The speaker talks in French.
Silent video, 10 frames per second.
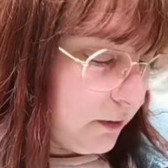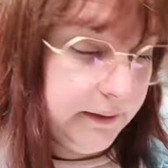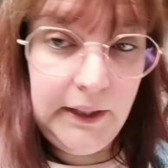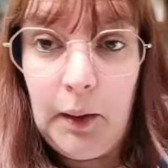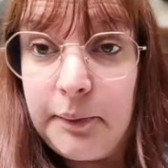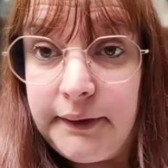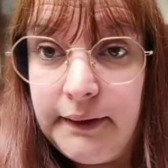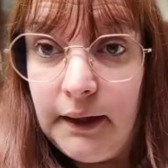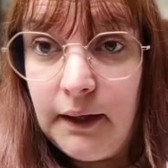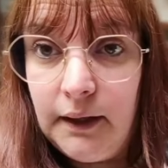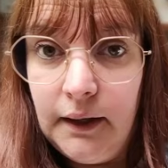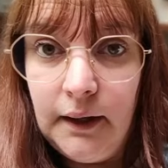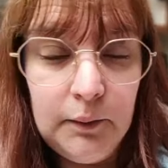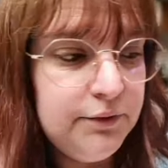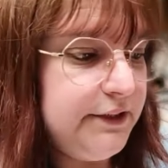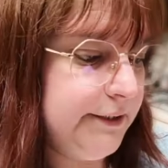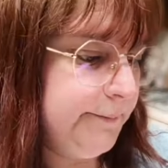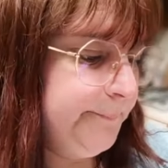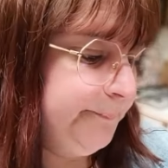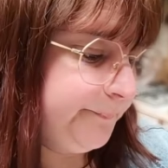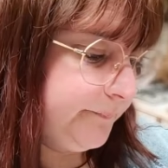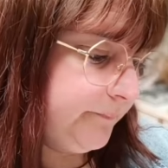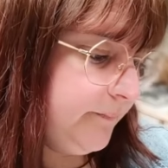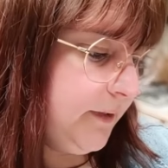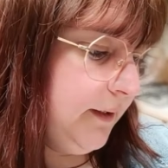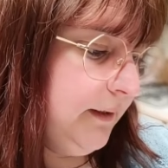qui a repris la, boutique. Et